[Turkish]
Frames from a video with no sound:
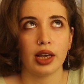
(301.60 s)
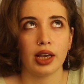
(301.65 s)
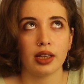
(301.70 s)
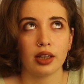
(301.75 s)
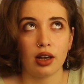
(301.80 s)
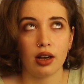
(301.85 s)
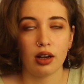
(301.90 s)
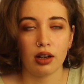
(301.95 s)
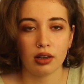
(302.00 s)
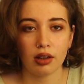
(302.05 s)
en,
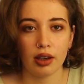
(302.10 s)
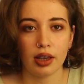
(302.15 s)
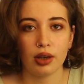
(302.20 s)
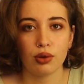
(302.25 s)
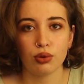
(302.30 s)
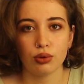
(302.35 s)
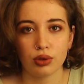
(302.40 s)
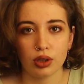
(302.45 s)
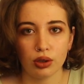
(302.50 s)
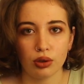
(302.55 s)
en
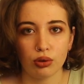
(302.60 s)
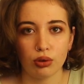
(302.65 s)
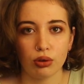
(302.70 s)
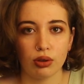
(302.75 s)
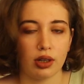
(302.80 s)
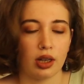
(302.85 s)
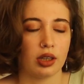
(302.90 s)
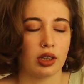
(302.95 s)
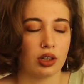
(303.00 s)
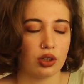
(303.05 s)
écoutant'ı
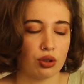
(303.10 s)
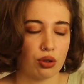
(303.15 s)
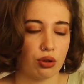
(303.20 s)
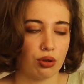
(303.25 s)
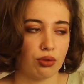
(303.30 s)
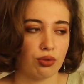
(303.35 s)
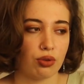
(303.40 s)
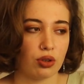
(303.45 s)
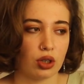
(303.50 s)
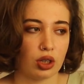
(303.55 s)
kullandık
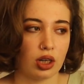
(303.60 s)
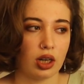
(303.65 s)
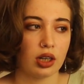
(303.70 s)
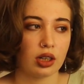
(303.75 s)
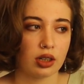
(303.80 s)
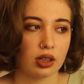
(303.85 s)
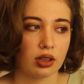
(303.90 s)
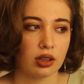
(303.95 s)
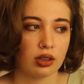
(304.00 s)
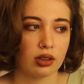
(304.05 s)
şönödüf
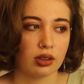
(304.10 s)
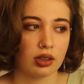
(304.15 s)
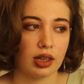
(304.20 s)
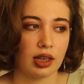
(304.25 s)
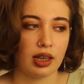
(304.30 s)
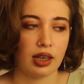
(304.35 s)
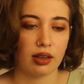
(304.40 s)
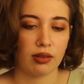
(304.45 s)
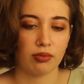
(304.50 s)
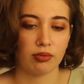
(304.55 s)
olarak
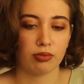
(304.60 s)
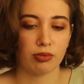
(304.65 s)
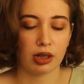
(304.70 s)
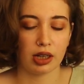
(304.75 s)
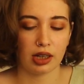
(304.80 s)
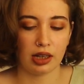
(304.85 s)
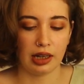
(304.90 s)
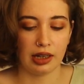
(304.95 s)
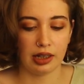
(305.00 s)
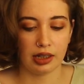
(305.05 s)
e,
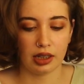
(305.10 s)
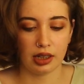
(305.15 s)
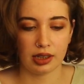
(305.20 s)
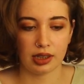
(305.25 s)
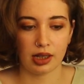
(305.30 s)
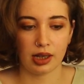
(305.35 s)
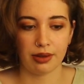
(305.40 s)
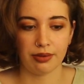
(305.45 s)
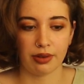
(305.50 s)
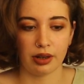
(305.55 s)
paralel iki
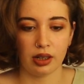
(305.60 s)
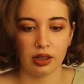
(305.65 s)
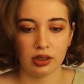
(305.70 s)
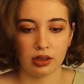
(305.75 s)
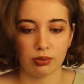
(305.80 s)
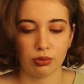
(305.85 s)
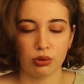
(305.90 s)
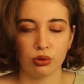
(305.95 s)
şey var.